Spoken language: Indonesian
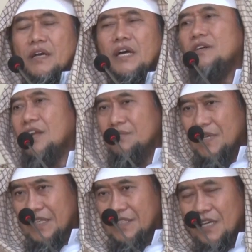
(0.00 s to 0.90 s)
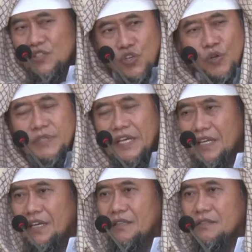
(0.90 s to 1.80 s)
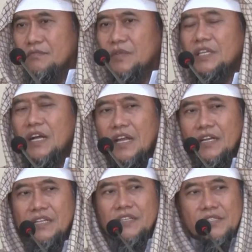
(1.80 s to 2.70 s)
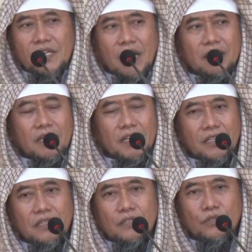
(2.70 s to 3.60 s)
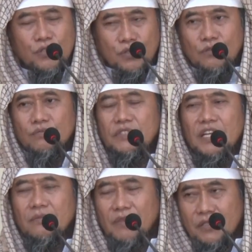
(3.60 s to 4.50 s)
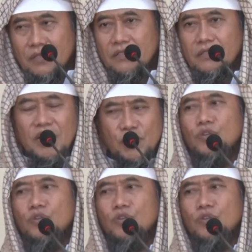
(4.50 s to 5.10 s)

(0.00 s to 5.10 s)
Ada orang mengatakan cukup saya mendengarkan nasihat dari YouTube, dari medsos. Enggak